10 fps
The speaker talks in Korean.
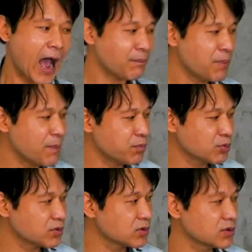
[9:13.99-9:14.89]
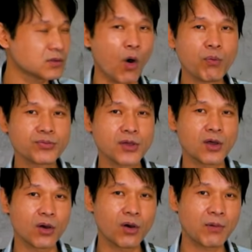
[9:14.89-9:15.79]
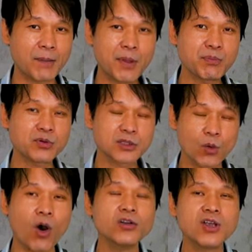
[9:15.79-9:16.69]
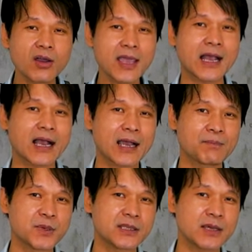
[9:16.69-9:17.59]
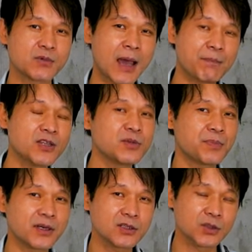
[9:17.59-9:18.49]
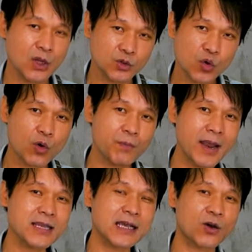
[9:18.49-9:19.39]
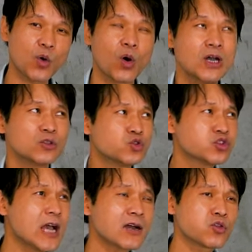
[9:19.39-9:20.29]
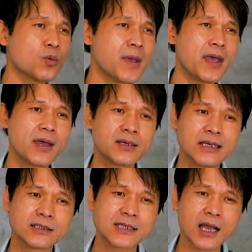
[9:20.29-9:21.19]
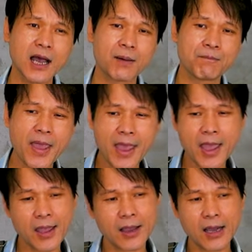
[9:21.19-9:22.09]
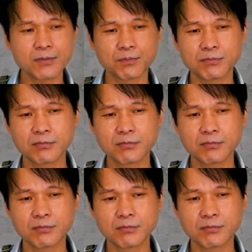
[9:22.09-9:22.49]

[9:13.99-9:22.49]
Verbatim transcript: 앞에 부분은 없어요. 앞에 부분은 그냥 원형에 가깝기 때문에 앞판 뒷판은 조금 빨리 가고 두 장 소매를 제가 매 한